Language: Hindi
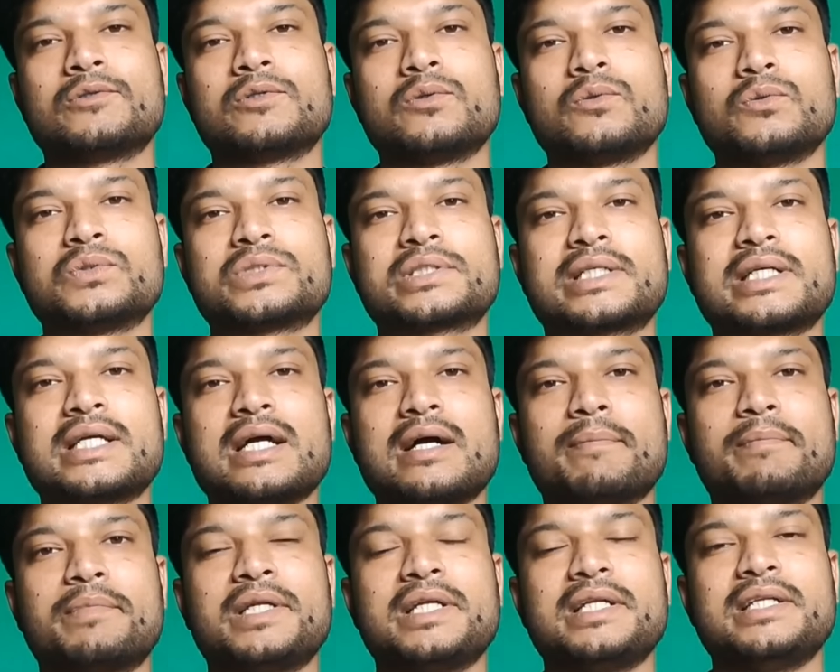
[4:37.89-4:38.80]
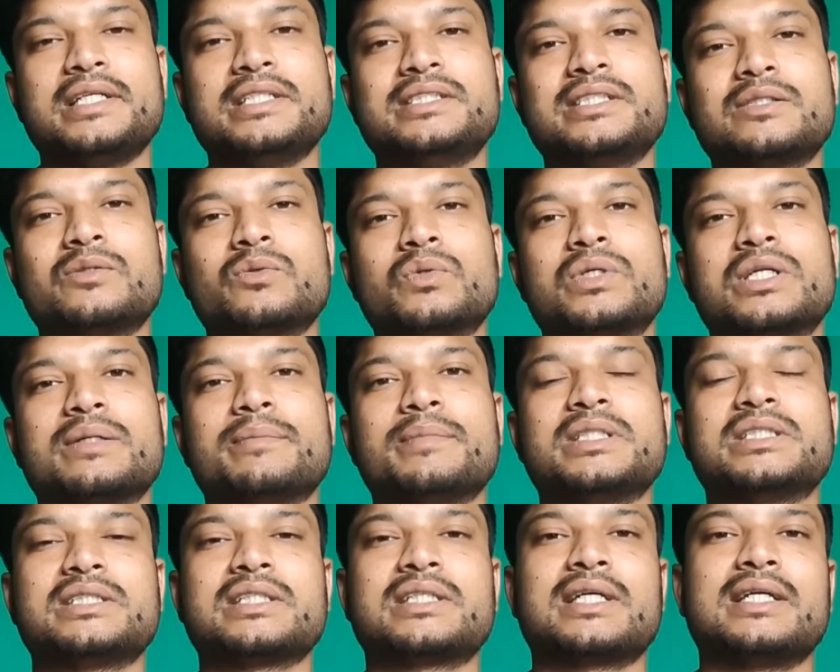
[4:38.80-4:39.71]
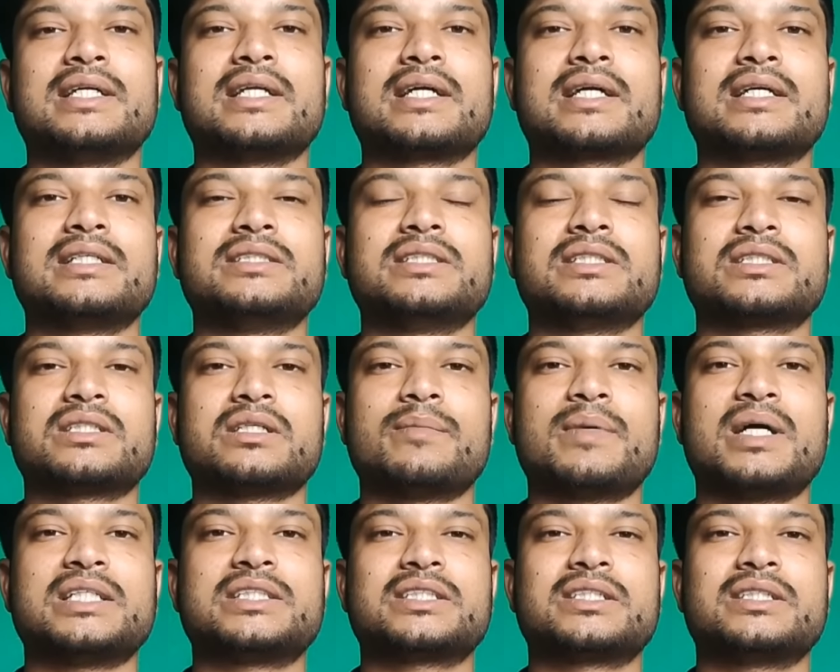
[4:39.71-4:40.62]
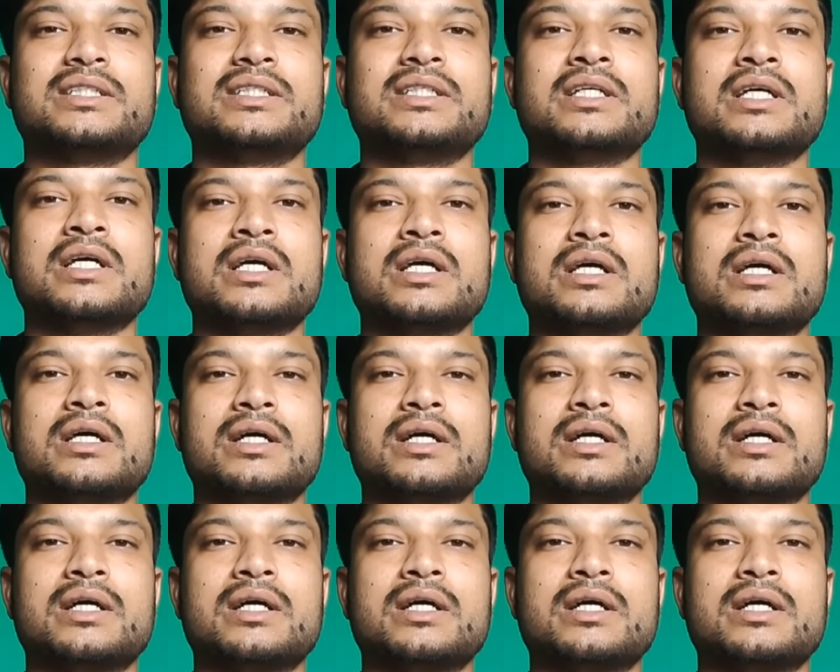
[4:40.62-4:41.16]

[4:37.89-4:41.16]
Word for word: तो उसके अपने निजी कोटे में से कहीं ना कहीं जिस समाज की